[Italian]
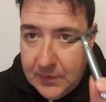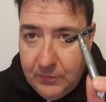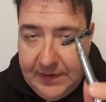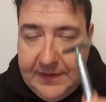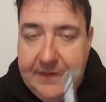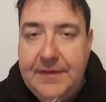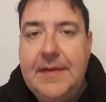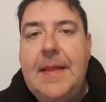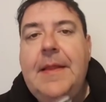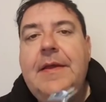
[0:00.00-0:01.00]
Quindi
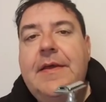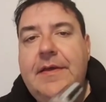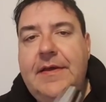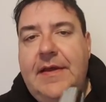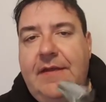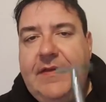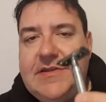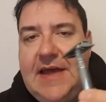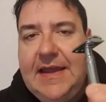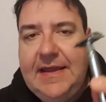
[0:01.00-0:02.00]
eh, Elvin
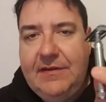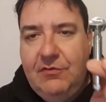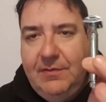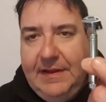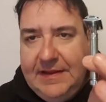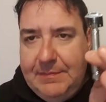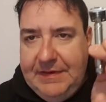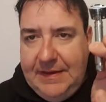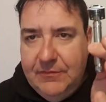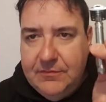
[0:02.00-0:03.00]
Jagger assolutamente il
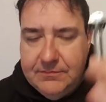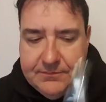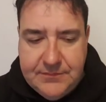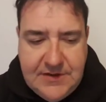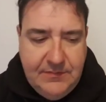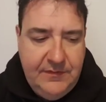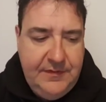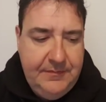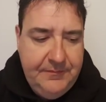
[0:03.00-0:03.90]
primo, diciamo così.